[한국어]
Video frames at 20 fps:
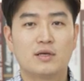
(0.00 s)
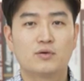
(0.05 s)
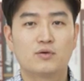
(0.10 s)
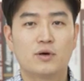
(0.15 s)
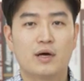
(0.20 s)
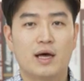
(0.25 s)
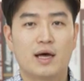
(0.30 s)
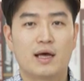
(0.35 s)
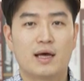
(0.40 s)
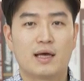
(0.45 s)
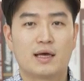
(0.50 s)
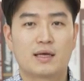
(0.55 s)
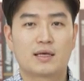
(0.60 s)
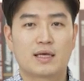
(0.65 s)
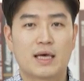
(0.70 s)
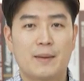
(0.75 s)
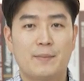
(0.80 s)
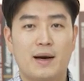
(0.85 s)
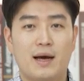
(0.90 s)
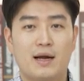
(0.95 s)
이후에
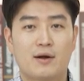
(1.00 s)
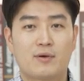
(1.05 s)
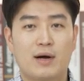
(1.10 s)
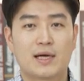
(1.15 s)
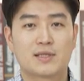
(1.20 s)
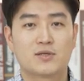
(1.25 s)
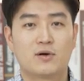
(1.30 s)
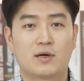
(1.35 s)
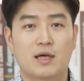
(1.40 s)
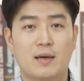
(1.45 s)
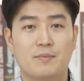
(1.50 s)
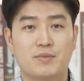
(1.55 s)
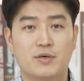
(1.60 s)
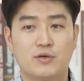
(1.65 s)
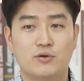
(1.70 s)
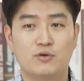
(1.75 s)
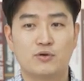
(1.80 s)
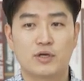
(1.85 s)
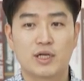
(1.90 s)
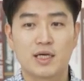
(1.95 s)
개발 과정의
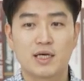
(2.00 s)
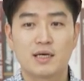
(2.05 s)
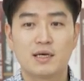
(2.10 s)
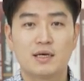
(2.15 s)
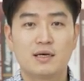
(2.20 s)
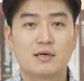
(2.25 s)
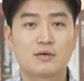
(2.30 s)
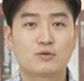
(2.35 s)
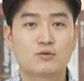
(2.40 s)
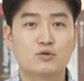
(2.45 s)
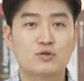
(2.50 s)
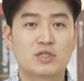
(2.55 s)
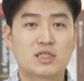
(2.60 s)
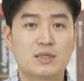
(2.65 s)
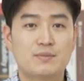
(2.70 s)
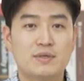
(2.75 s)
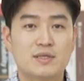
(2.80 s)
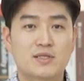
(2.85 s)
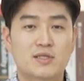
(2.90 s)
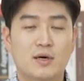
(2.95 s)
비율이
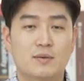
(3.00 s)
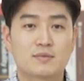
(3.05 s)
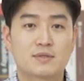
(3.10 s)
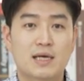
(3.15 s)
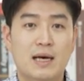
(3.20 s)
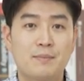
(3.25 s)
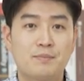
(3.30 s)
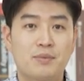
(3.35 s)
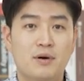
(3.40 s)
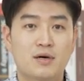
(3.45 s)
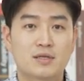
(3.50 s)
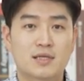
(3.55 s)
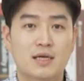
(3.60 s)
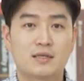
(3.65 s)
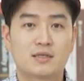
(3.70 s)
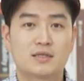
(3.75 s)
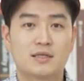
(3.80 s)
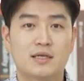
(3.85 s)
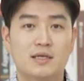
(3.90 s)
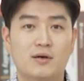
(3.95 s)
구십이 점 삼
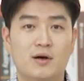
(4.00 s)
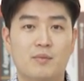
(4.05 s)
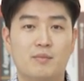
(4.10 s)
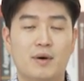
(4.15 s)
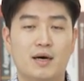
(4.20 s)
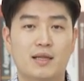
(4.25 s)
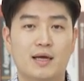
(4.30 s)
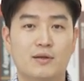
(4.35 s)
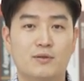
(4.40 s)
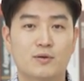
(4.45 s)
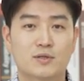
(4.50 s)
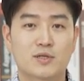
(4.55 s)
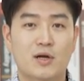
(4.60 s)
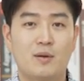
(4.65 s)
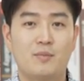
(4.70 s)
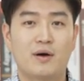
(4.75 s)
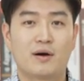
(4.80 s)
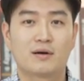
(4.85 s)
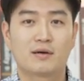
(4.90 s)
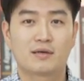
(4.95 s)
퍼센트인 것만 해도
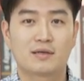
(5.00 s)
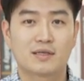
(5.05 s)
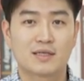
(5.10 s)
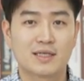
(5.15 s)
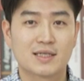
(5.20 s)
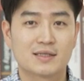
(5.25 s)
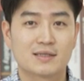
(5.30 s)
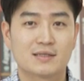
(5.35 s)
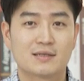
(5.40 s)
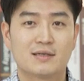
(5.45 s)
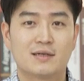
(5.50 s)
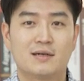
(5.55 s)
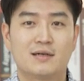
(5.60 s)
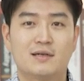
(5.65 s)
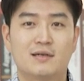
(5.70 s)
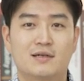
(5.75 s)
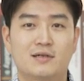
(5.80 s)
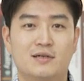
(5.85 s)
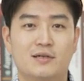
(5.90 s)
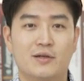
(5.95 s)
설명 끝!
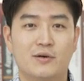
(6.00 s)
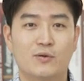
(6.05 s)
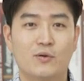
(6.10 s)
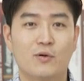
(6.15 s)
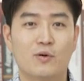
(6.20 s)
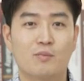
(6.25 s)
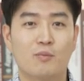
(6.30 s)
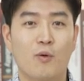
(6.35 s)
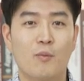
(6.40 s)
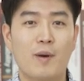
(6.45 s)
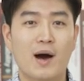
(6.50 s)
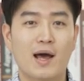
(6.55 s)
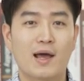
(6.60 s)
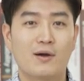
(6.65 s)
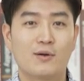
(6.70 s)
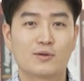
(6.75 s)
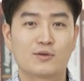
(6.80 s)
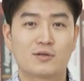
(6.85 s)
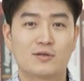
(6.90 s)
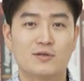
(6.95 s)
그리고
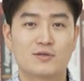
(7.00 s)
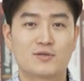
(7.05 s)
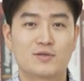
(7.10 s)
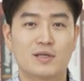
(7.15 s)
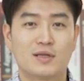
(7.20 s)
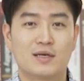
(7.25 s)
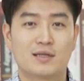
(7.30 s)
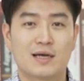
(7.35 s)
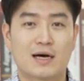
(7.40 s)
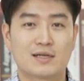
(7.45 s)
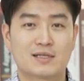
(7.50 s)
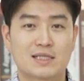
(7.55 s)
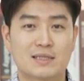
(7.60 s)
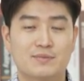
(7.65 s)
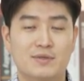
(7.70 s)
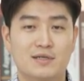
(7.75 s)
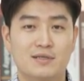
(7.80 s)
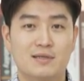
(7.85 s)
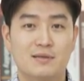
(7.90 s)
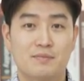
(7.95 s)
모바일로 들을 수 있는
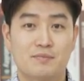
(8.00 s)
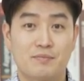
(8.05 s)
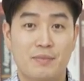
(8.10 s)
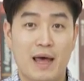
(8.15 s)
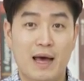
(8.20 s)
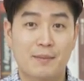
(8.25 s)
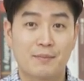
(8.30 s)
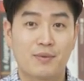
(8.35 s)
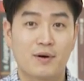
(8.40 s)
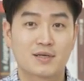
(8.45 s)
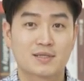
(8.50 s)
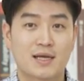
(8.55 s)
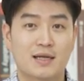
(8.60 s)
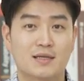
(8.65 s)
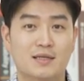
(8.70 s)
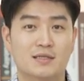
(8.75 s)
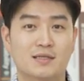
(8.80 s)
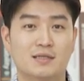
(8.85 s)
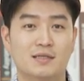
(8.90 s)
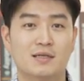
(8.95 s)
학습은 백
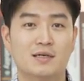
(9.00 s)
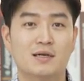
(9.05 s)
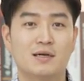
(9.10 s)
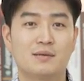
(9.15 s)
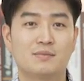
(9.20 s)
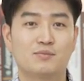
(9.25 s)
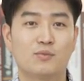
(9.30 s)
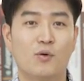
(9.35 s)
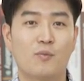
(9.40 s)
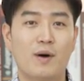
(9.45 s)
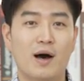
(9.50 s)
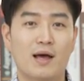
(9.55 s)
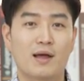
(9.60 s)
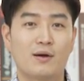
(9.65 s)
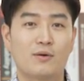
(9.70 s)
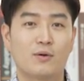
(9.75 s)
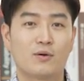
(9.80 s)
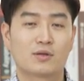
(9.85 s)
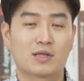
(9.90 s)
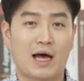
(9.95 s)
퍼센트,
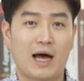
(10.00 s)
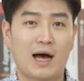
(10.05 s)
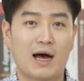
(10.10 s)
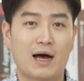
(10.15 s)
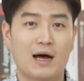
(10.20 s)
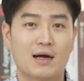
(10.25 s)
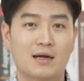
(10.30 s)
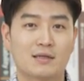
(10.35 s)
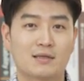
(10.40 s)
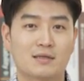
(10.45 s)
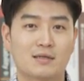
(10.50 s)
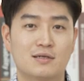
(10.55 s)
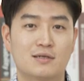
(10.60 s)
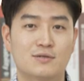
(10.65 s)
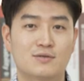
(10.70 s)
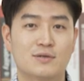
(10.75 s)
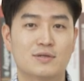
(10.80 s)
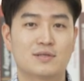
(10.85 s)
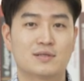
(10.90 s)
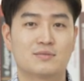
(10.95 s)
모바일로 다 들을
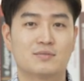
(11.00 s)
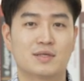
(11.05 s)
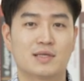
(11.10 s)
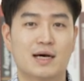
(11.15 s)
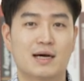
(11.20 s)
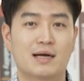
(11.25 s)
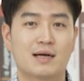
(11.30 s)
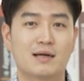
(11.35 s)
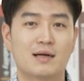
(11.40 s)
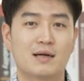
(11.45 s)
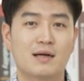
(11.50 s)
수 있습니다.